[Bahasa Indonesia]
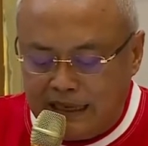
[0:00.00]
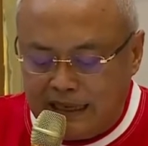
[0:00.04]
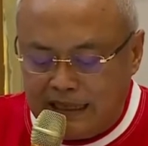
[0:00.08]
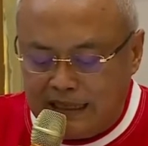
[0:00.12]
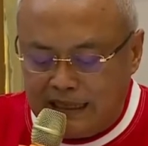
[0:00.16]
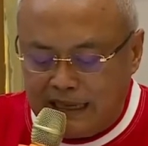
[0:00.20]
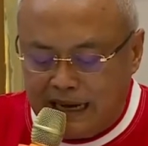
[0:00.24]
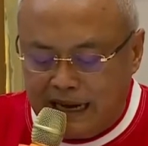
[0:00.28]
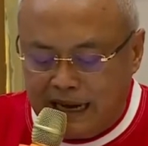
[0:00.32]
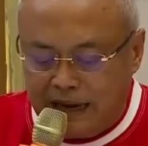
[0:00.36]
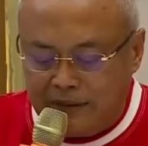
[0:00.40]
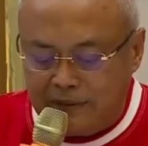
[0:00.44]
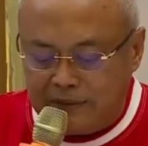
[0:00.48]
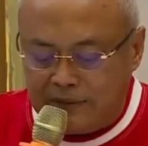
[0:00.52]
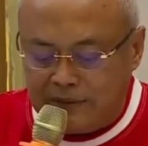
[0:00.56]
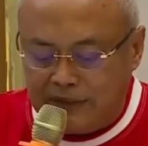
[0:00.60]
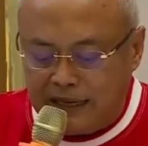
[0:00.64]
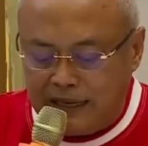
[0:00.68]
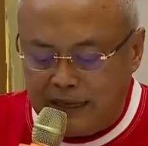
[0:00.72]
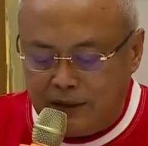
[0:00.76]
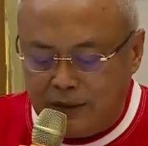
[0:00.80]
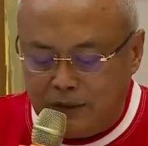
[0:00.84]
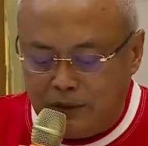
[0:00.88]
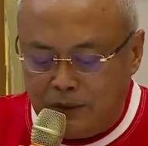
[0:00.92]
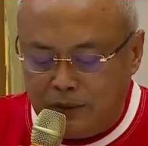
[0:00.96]
dari
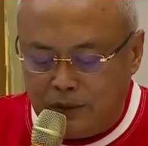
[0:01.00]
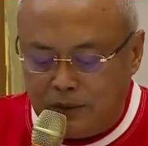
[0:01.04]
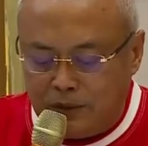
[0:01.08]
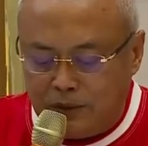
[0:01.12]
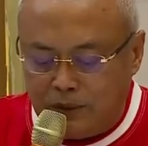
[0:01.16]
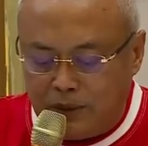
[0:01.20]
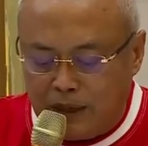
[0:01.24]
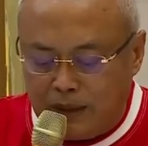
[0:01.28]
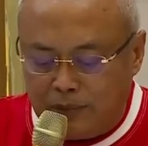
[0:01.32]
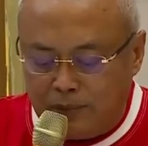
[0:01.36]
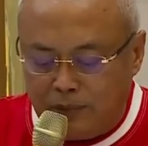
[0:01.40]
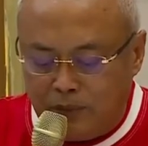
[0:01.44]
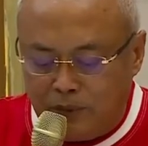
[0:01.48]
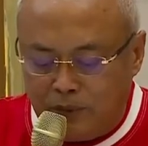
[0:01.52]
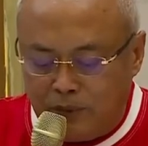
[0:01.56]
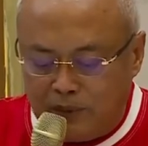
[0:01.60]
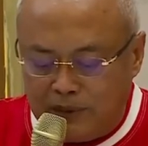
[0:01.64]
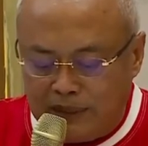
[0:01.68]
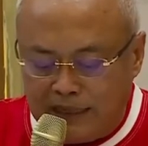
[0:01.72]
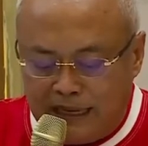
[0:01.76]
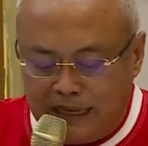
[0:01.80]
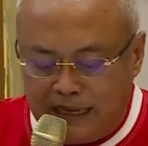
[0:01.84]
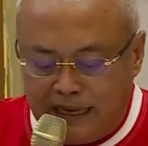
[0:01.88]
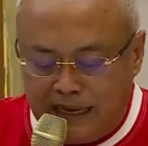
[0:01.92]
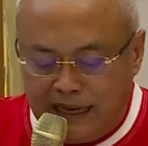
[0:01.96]
AFCU
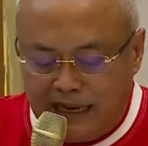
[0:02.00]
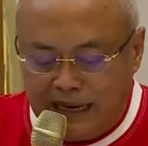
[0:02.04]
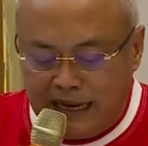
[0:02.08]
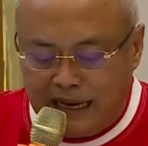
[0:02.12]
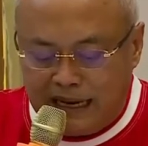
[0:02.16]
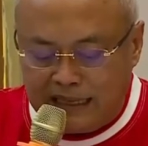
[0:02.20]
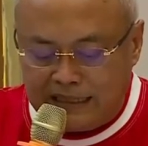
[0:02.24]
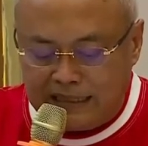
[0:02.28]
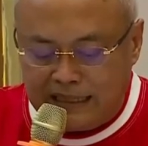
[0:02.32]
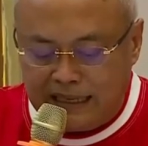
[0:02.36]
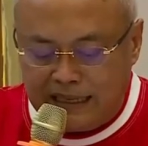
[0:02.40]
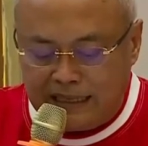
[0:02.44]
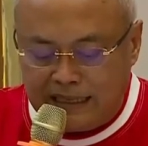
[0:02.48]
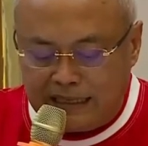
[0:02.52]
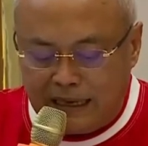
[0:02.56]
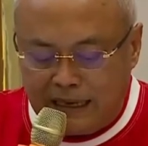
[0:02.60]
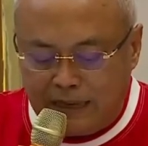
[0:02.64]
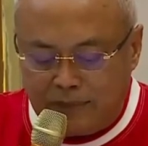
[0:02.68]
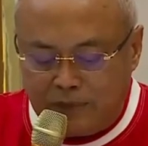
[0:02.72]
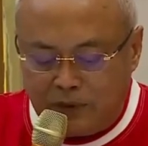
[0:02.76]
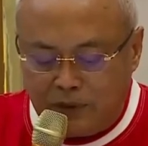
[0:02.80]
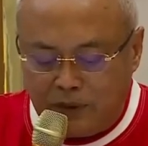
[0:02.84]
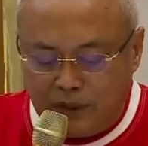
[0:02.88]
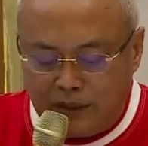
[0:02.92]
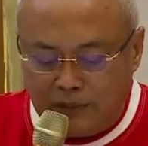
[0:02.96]
23 ASNK
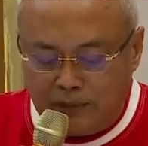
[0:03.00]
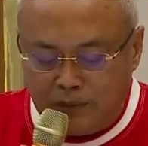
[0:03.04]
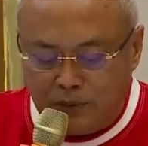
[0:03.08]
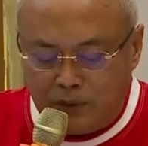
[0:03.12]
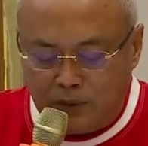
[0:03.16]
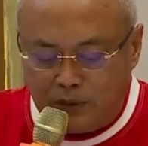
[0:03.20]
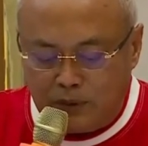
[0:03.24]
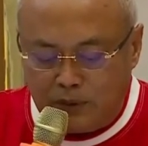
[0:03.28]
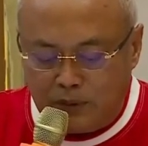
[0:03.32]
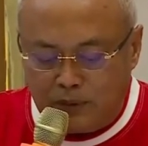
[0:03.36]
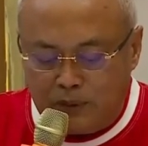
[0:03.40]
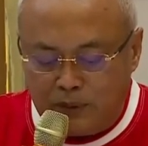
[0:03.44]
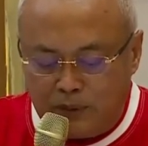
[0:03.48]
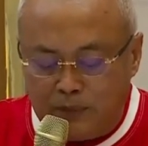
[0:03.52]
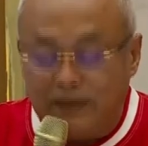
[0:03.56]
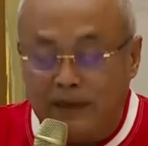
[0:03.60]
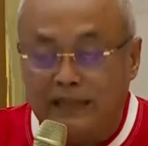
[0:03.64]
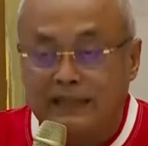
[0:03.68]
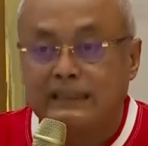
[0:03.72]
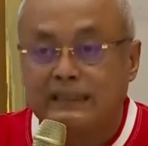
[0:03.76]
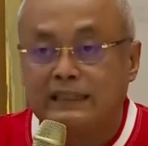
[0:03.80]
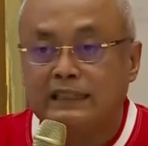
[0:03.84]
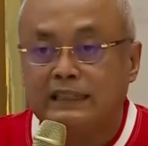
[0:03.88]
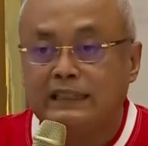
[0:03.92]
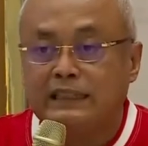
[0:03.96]

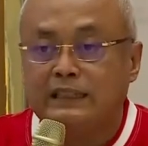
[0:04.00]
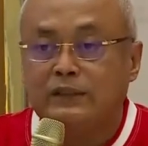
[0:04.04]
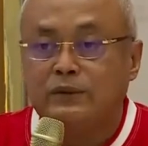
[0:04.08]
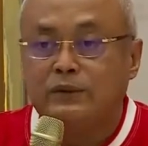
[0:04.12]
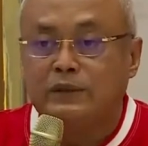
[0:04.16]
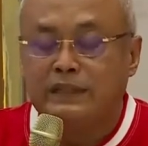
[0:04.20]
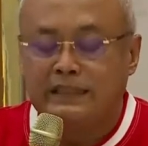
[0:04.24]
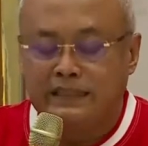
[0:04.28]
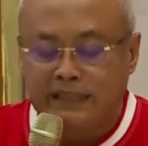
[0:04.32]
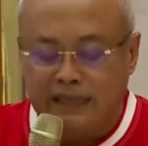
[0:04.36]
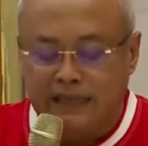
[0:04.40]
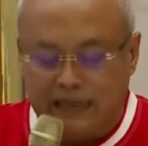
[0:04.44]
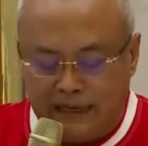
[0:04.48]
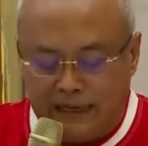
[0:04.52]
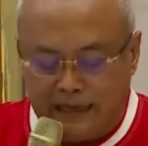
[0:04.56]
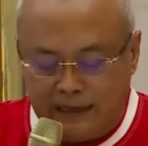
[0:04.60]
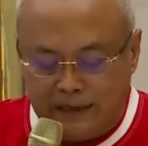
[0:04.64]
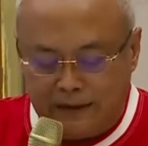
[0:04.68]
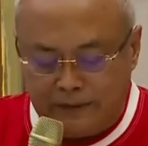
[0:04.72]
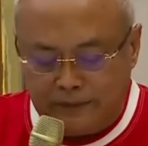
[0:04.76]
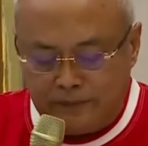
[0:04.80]
2024 di Indonesia.